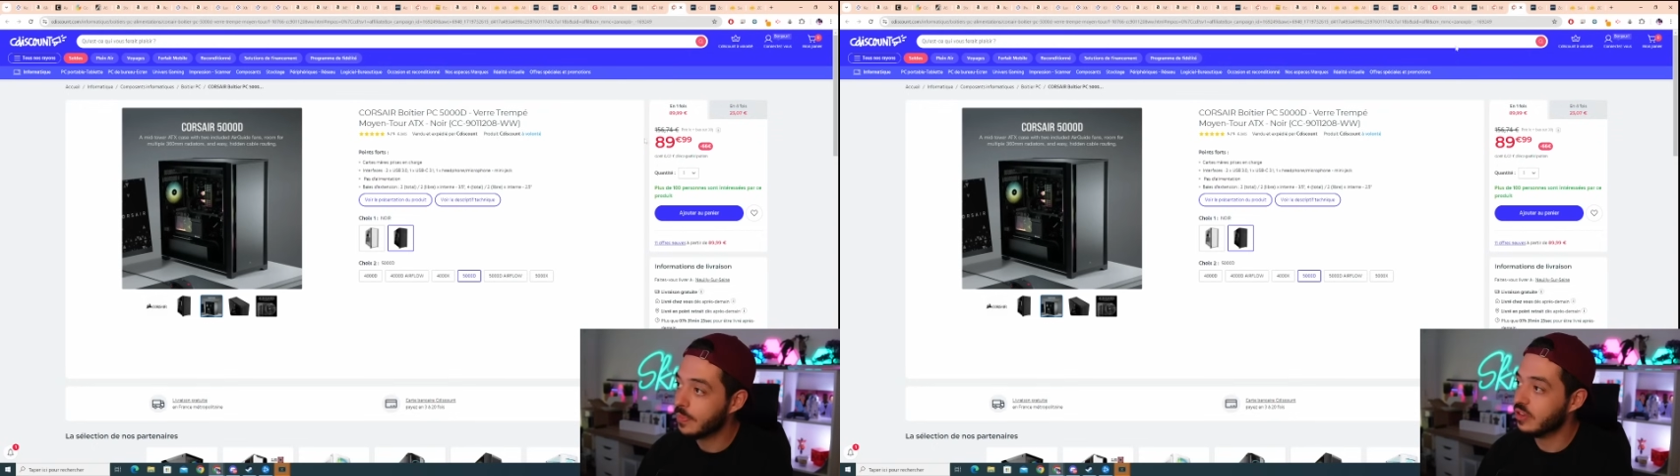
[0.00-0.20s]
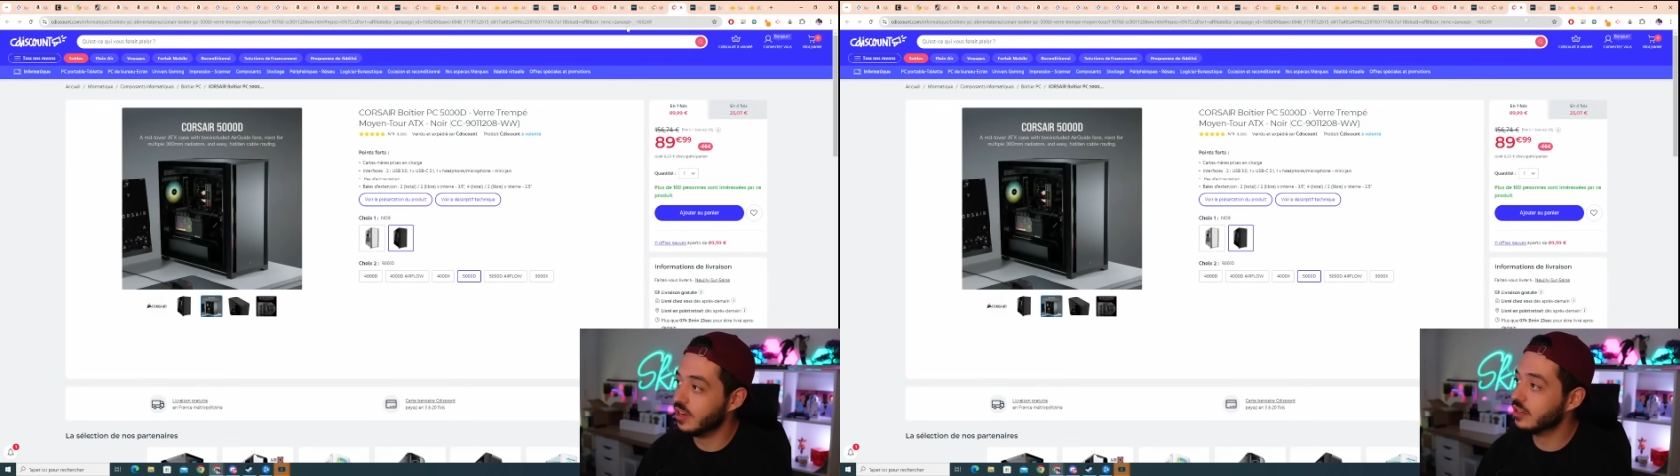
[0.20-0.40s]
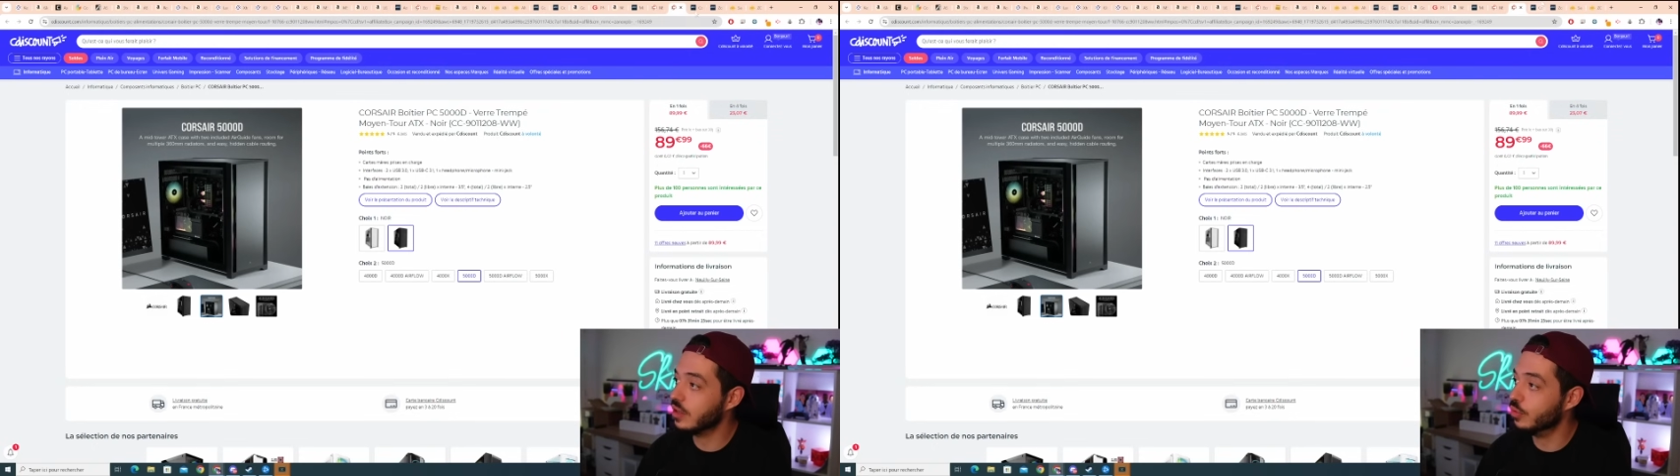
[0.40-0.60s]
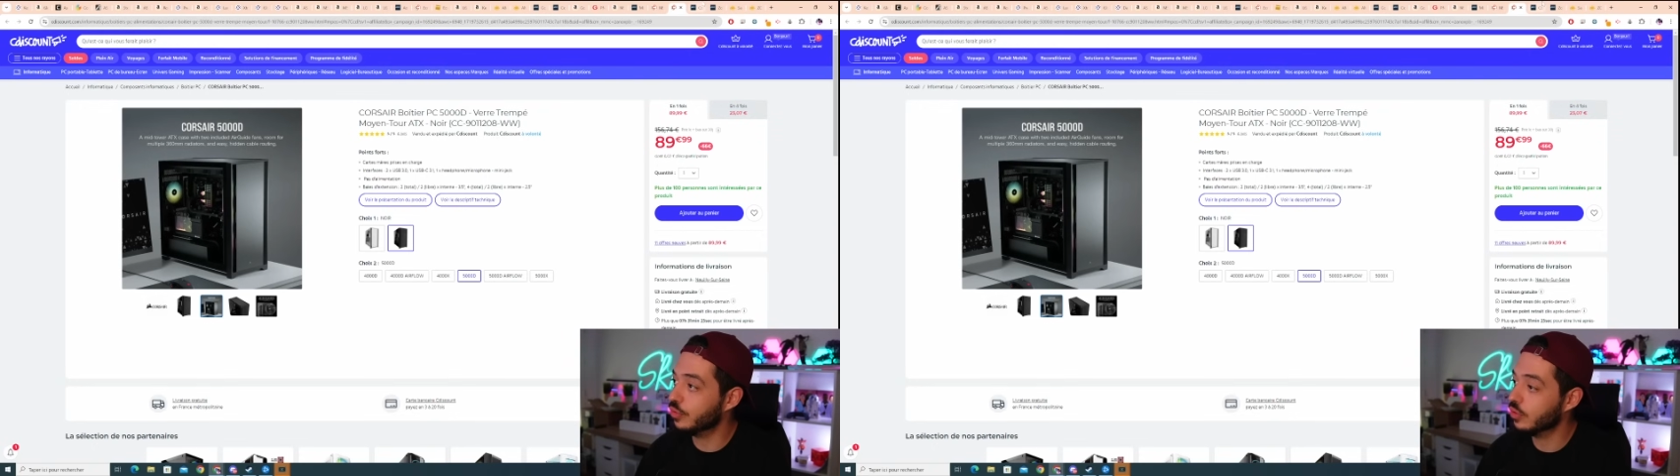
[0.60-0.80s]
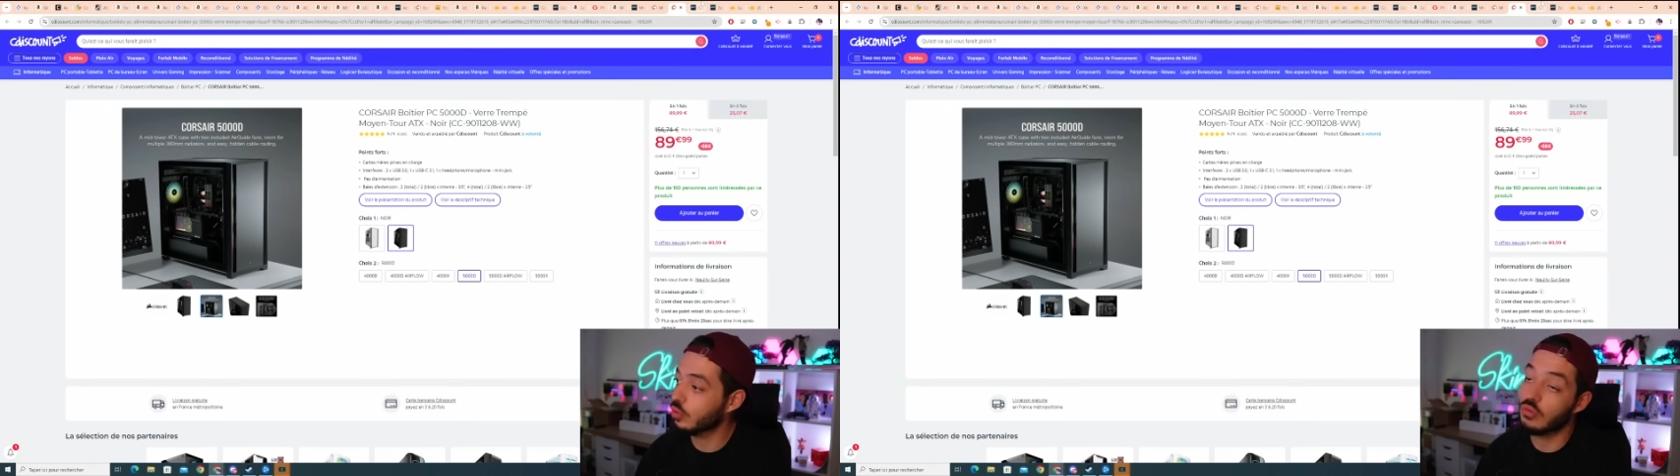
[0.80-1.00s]
c'est assez
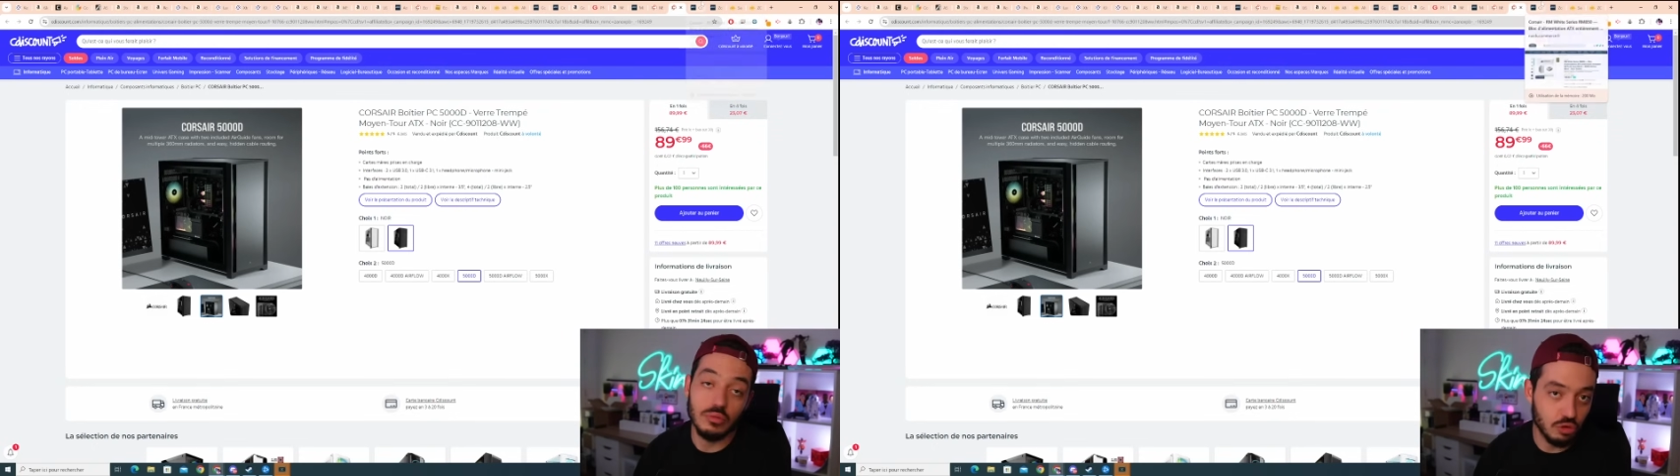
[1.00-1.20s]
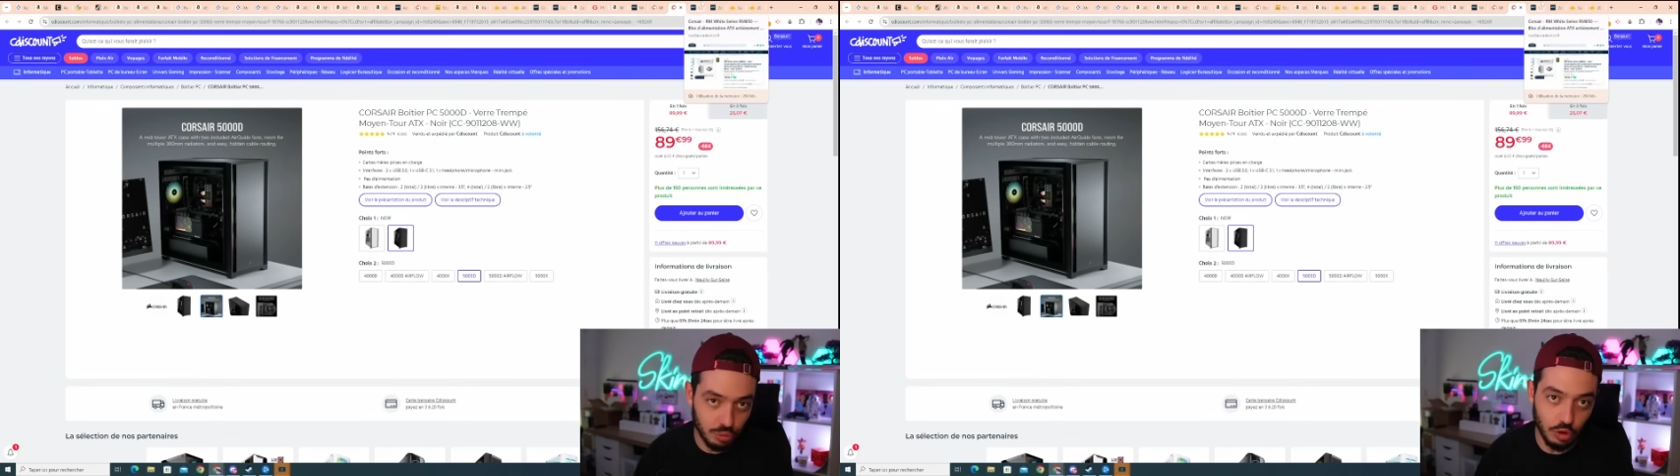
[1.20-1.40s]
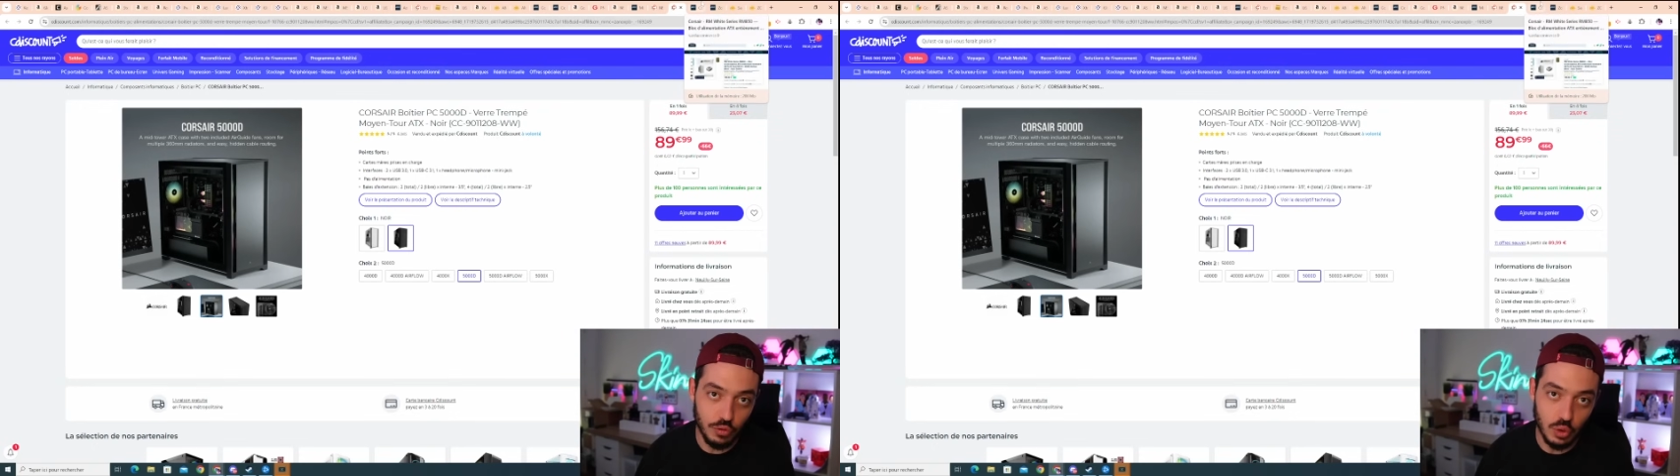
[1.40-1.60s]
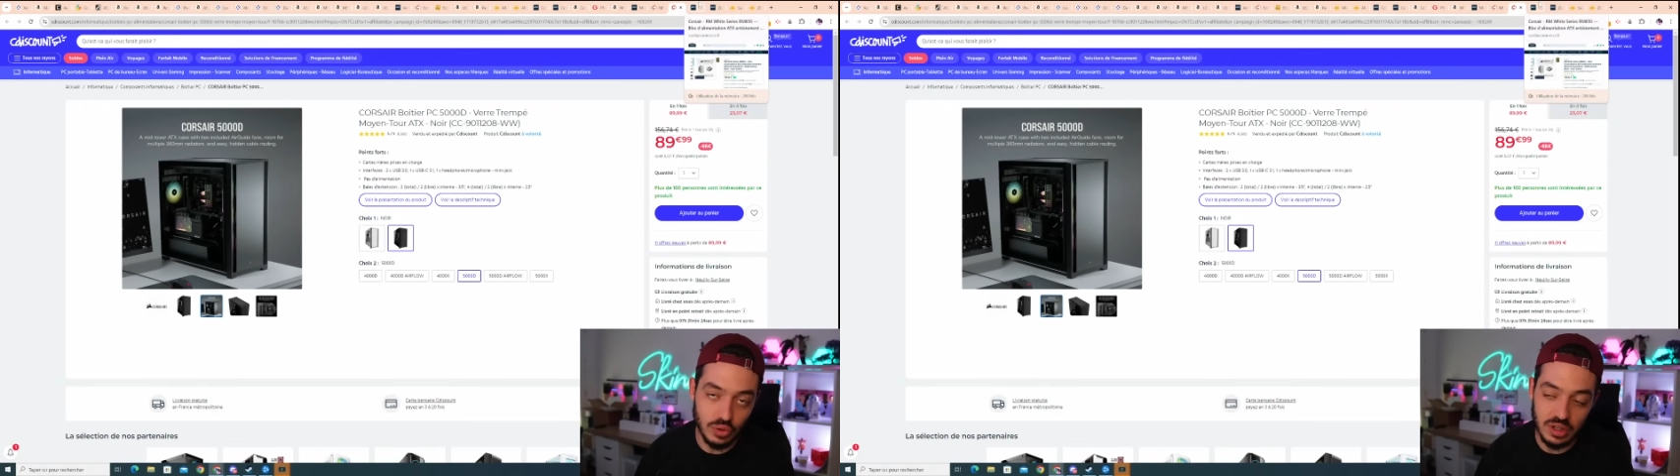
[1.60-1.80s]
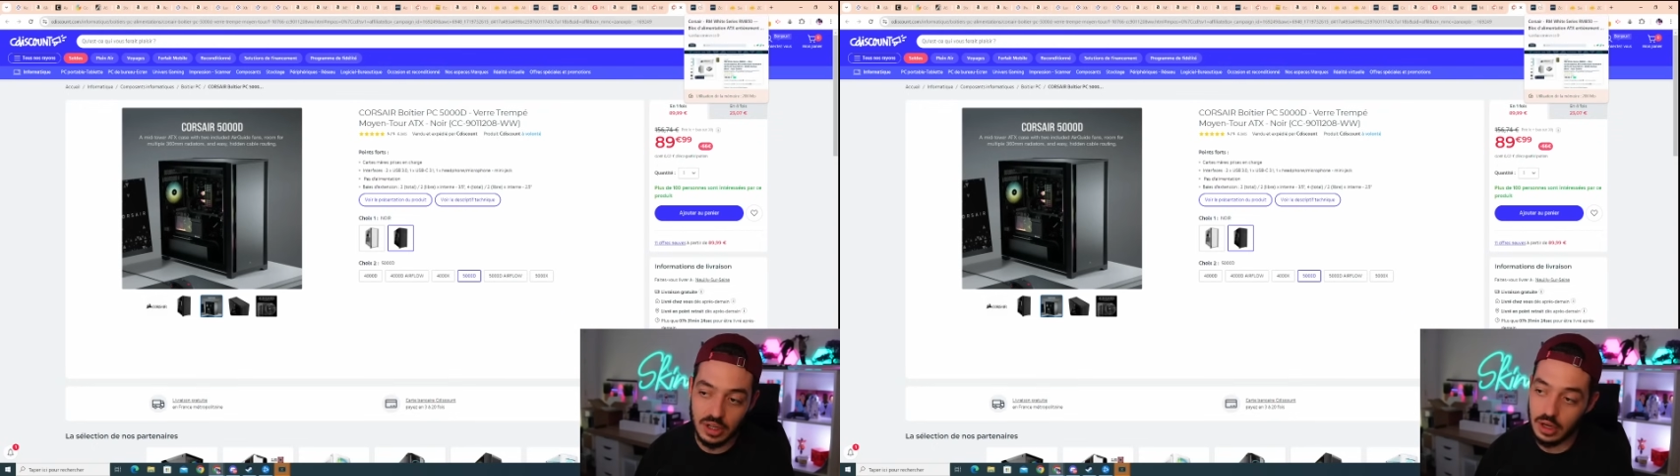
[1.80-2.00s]
ouf que vous le
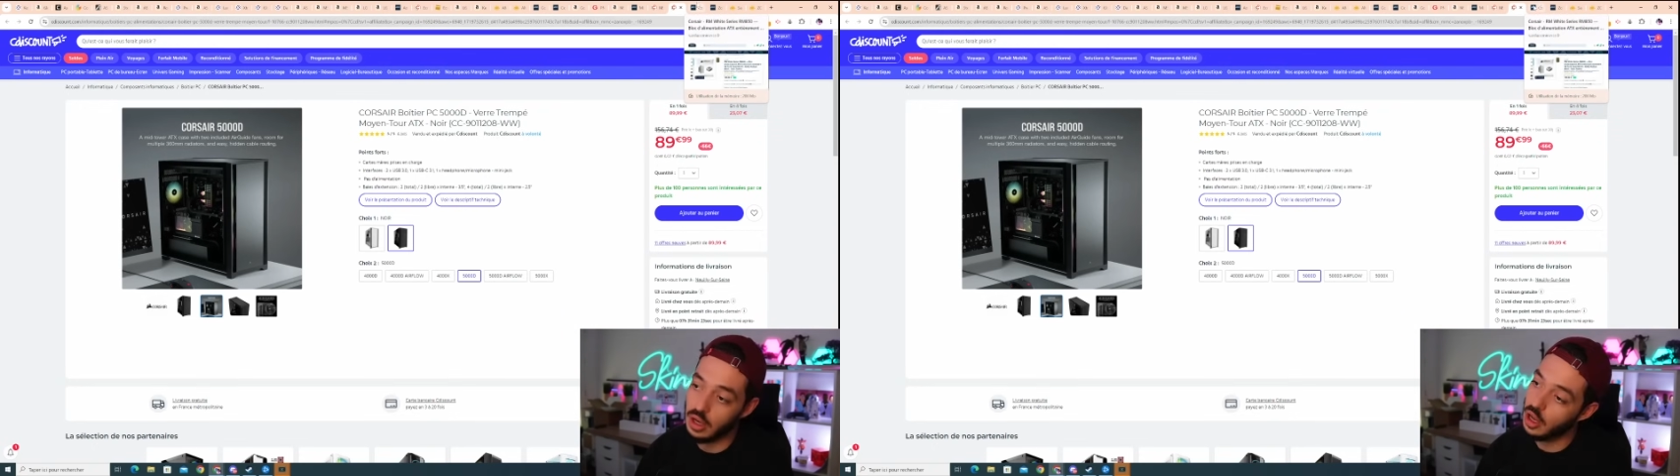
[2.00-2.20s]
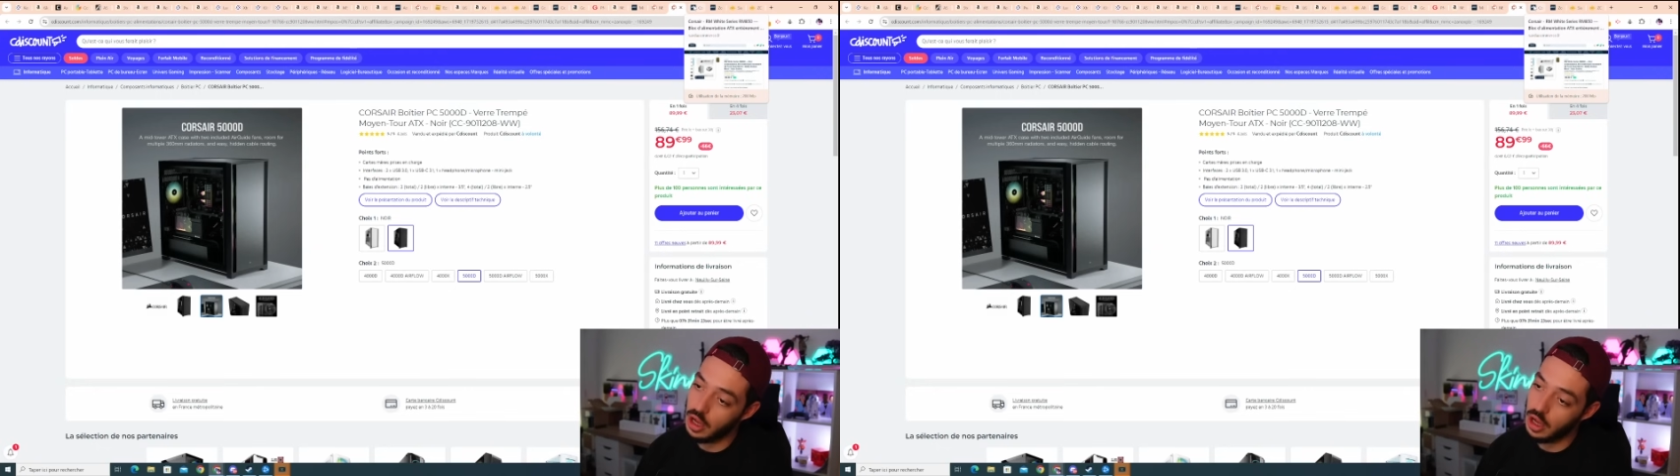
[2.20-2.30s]
conseillez